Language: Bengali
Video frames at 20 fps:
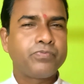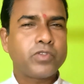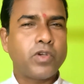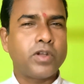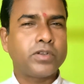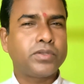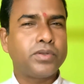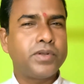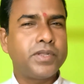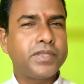
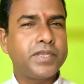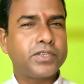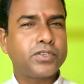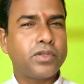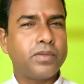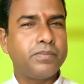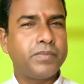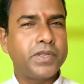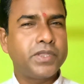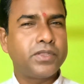অর্থনৈতিক
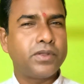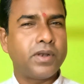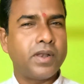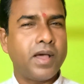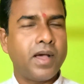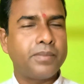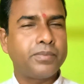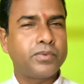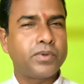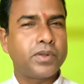সমৃদ্ধি
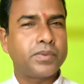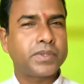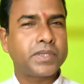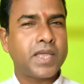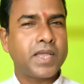লাভ করব তার